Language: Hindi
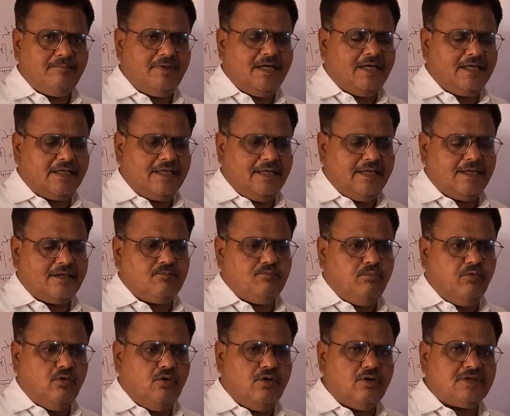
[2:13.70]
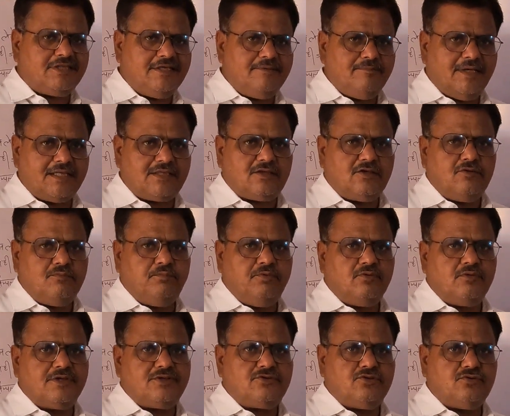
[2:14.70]
मैं आगे एक बहुत ही
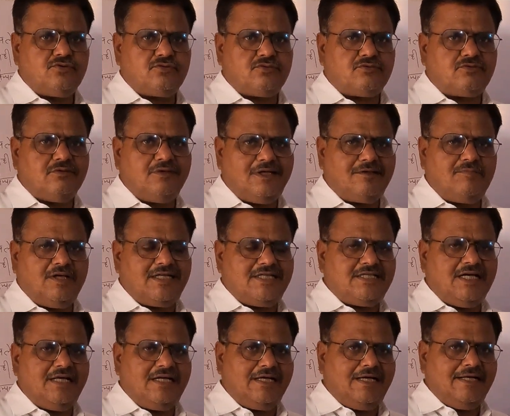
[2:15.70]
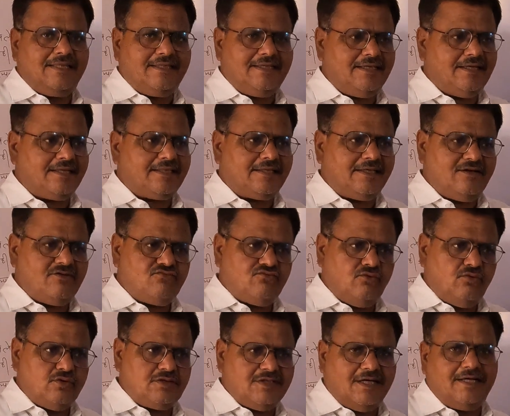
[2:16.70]
महत्वपूर्ण जो लगभग किसान गलती करते हैं
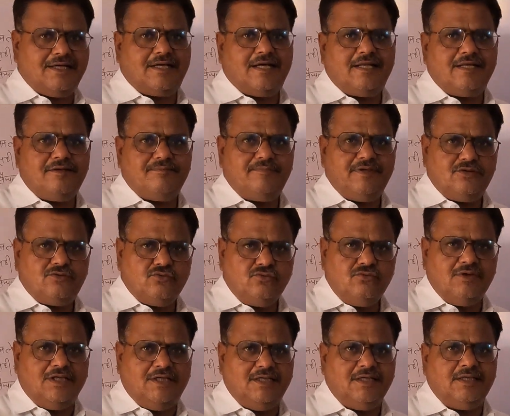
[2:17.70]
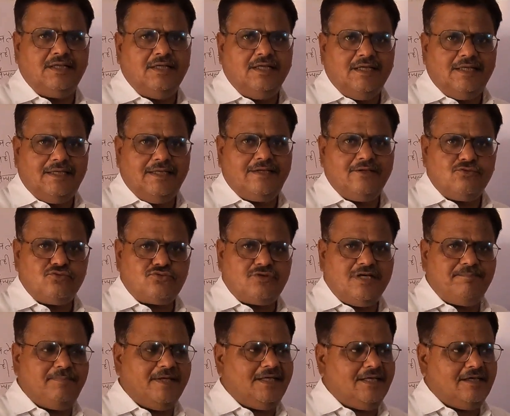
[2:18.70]
वो जानकारी भी दूंगा लेकिन
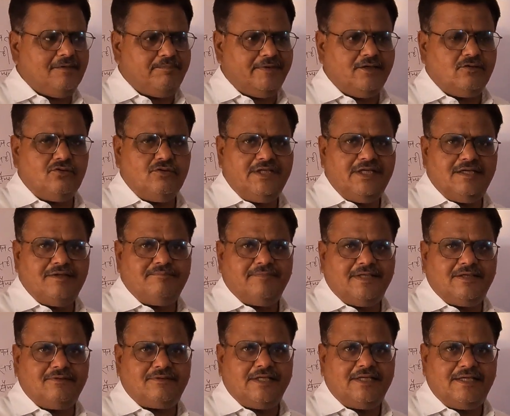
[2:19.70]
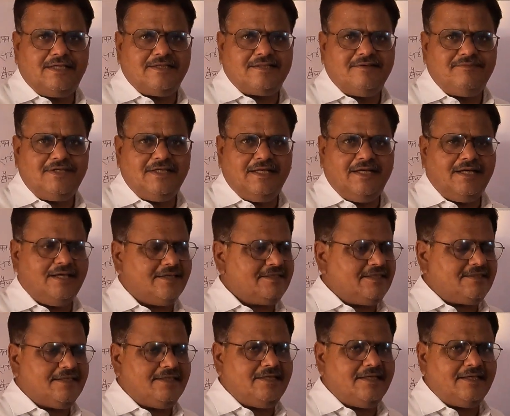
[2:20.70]
उससे पहले अपने को ये मतलब तरीका समझना है
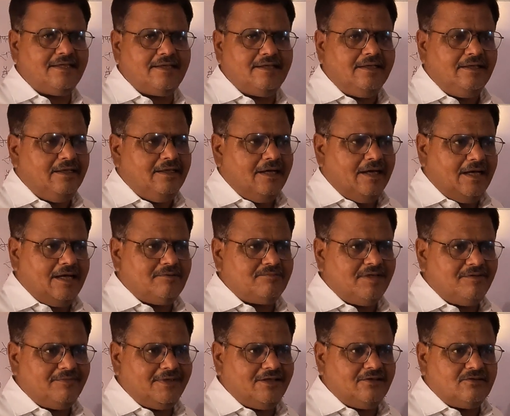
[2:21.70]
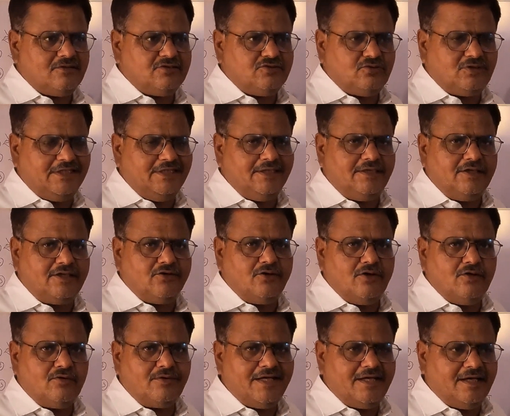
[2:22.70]
जैसे ये आपने मतलब जो तीन
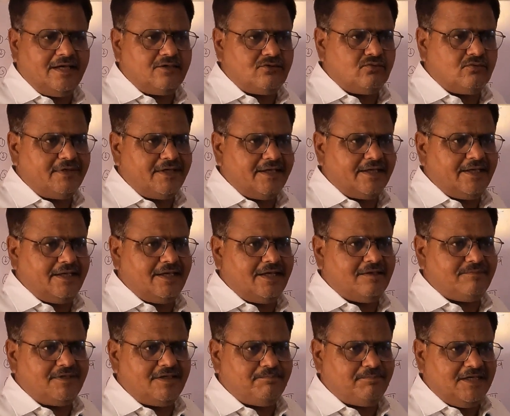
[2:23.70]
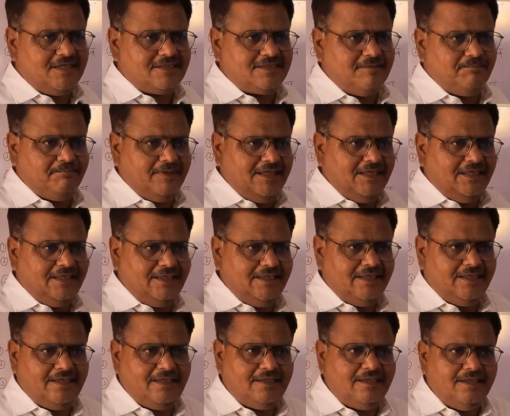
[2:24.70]
टुकड़े हो गए हर टुकड़े के आपने पाँच सैंपल ले
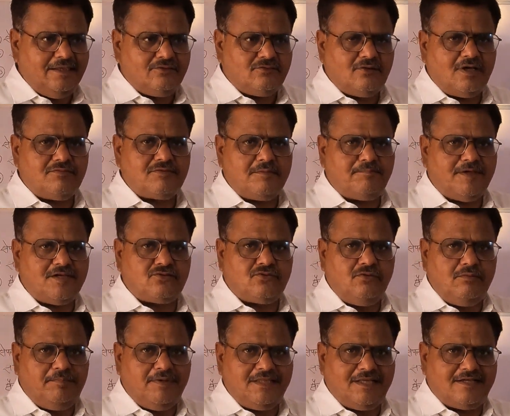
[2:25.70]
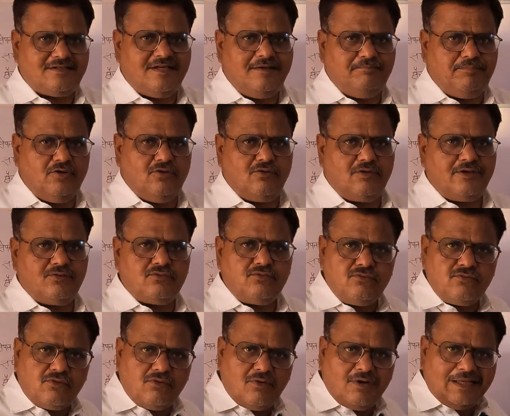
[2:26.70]
लिए तो आपके पास कुल पंद्रह सैंपल हो गए
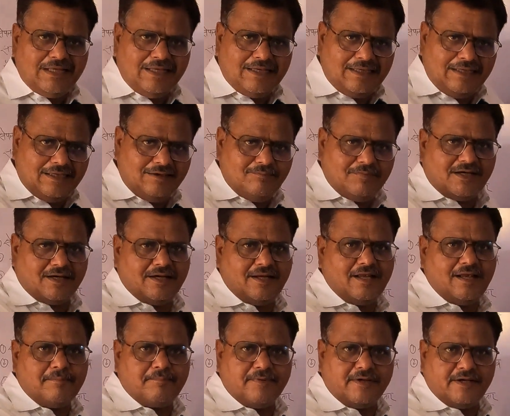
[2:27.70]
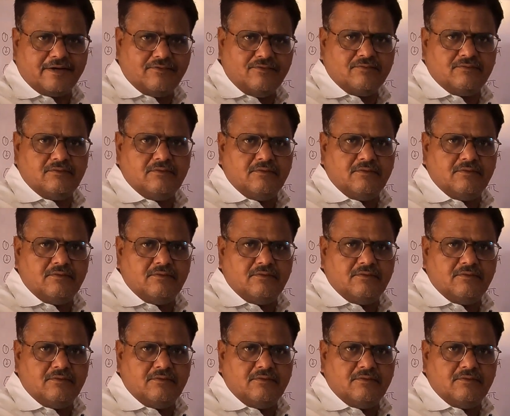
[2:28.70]
उनको अलग अलग भरना है अपने को